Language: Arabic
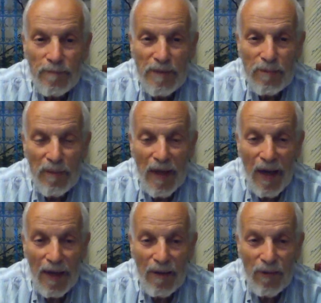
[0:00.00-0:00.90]
بسم
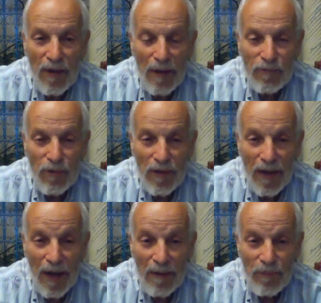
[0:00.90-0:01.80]
الله والحمد
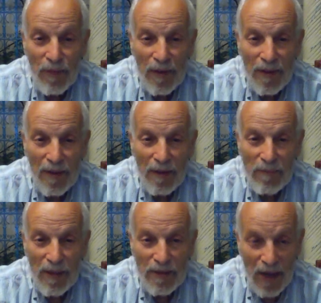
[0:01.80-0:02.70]
لله
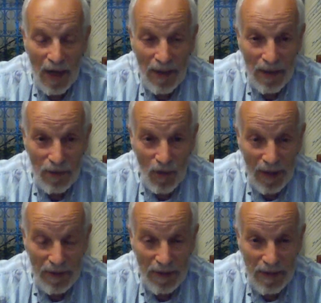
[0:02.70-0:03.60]
ربنا اجعلنا
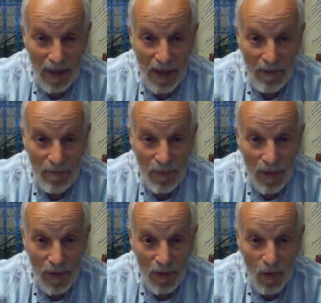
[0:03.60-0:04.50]
دعاة سلام
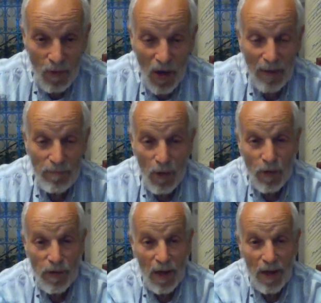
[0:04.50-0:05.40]
ومحبة
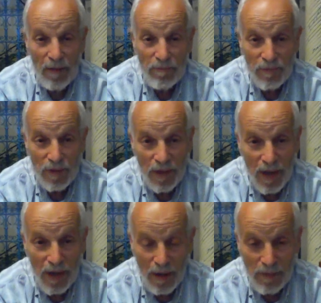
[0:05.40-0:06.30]
وجئام
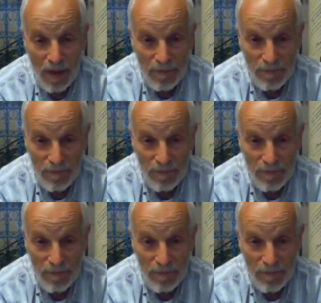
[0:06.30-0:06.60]
يا رحمن